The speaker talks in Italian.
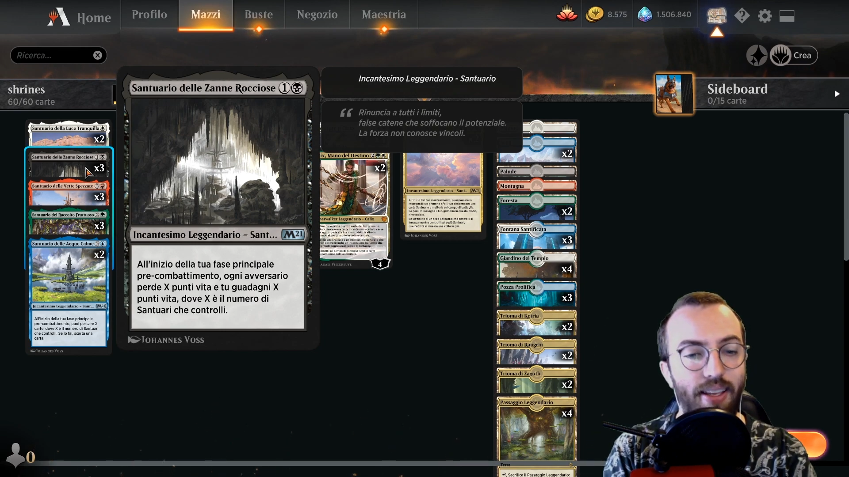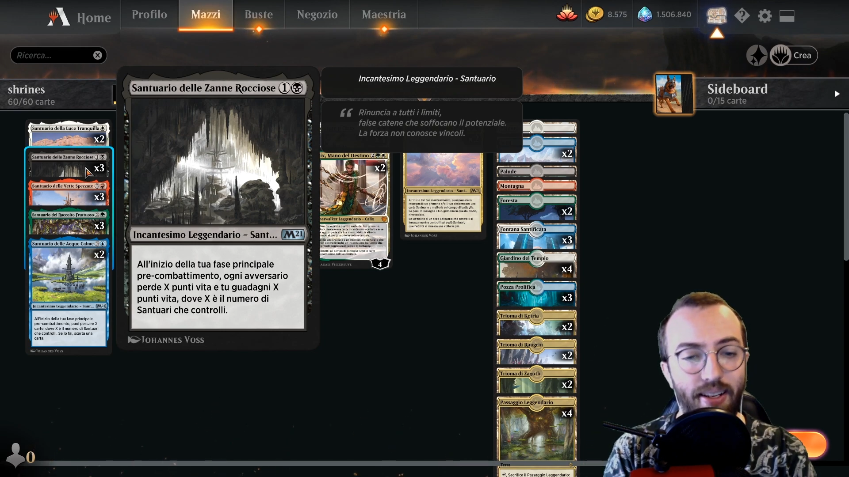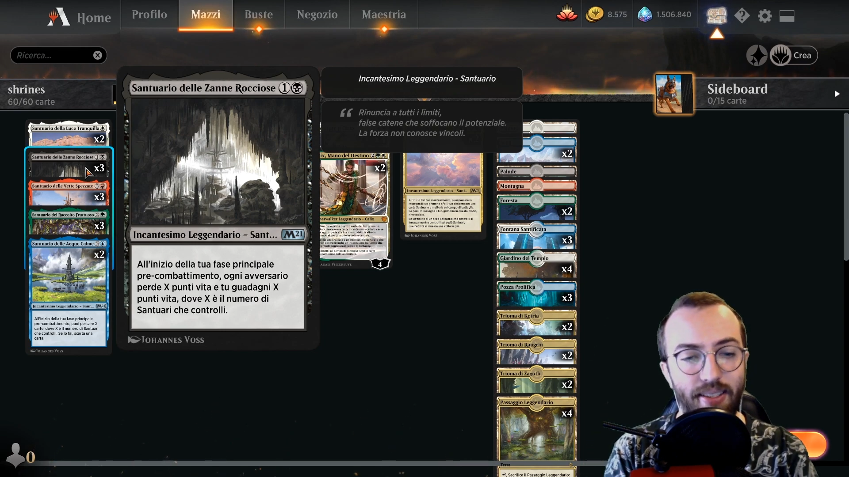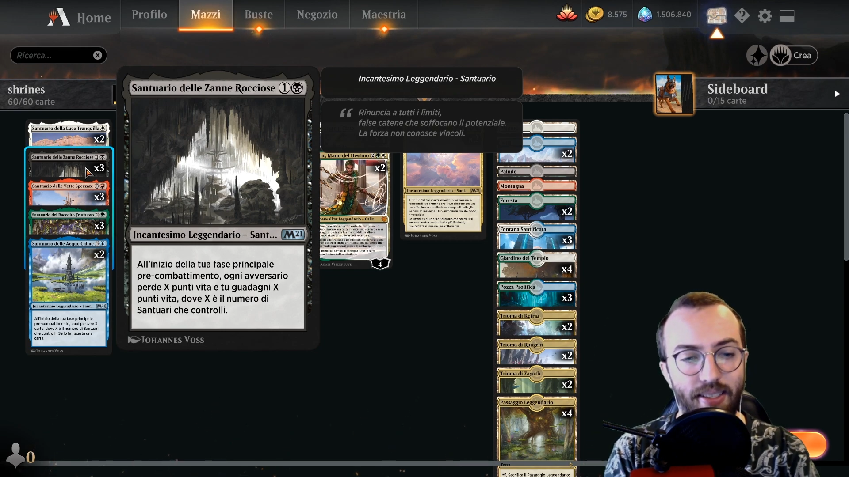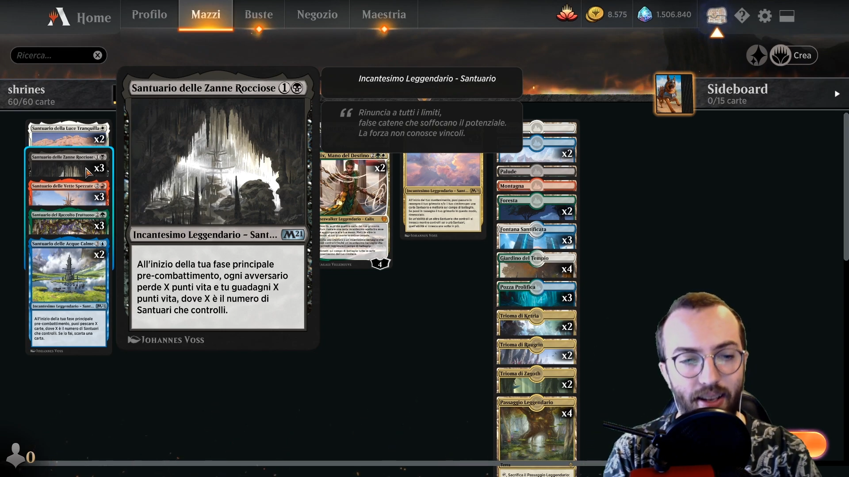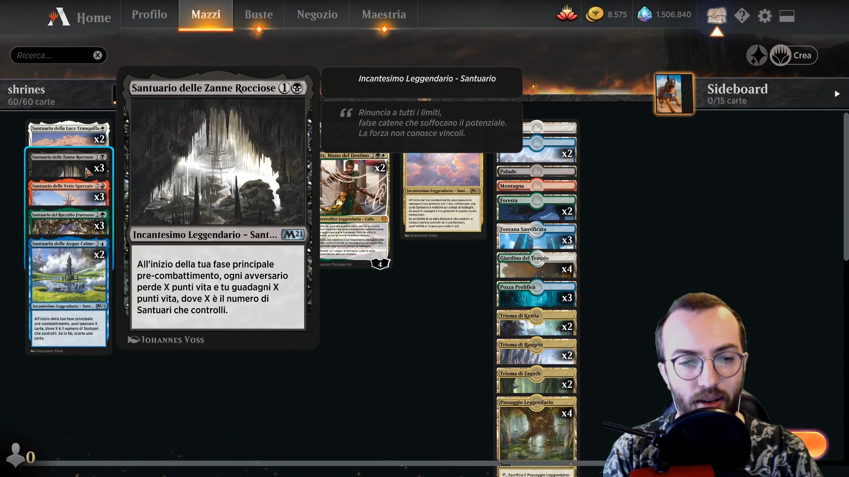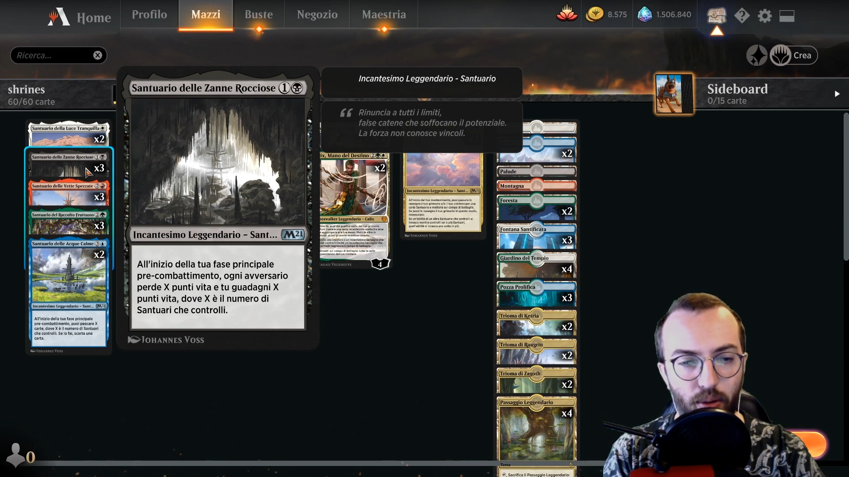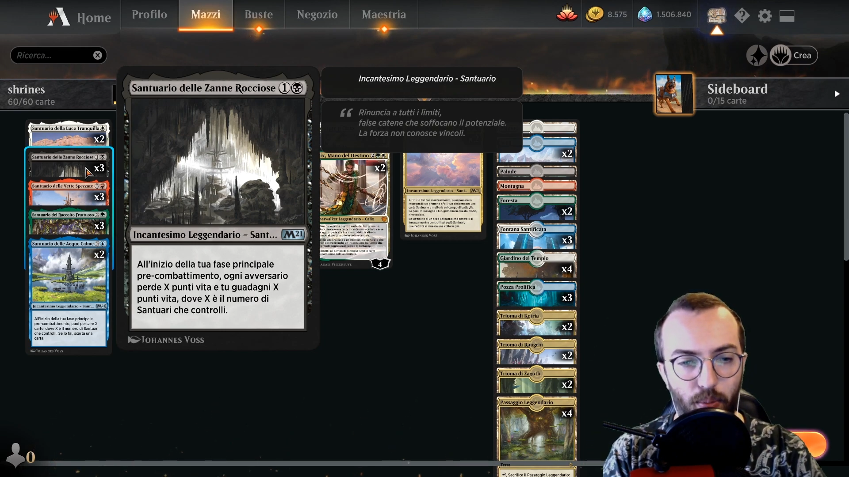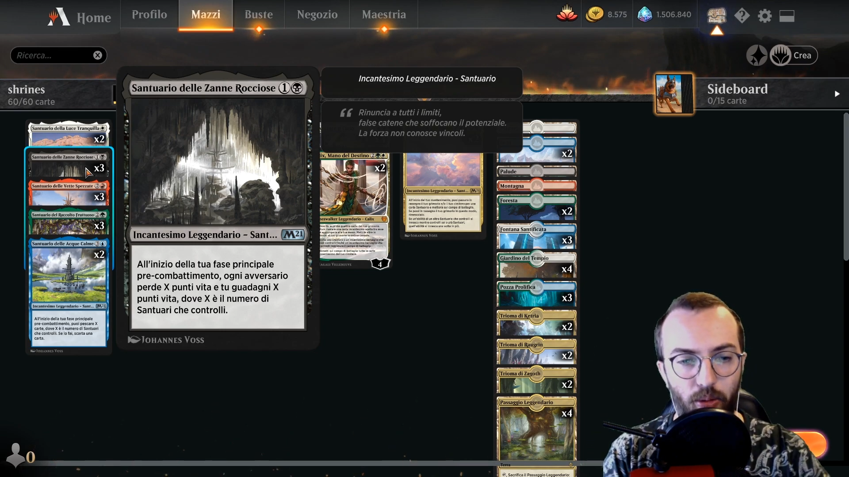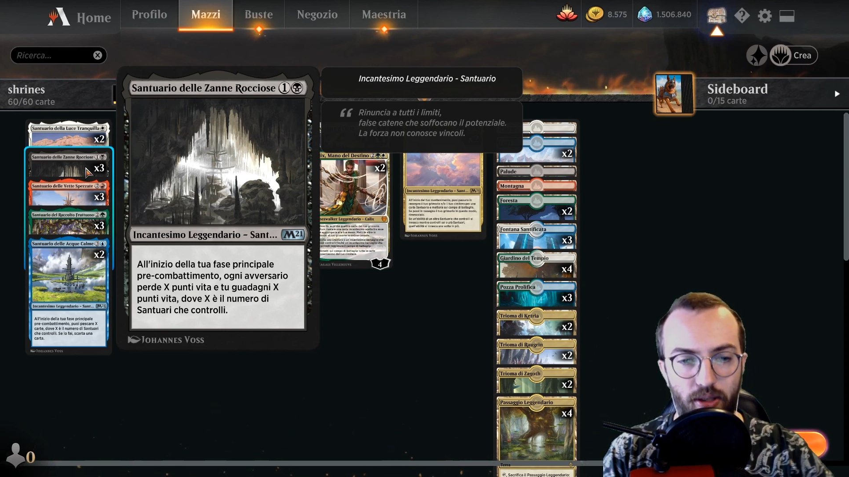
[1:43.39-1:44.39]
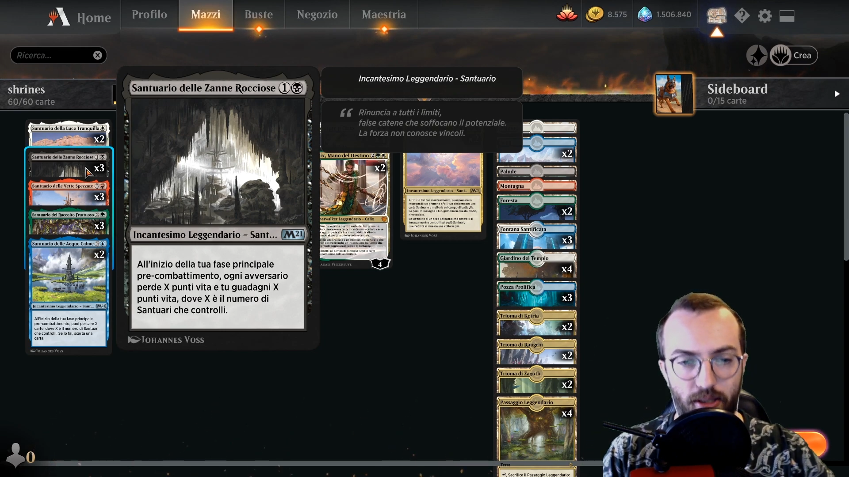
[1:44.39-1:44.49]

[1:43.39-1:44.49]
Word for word: x è il numero di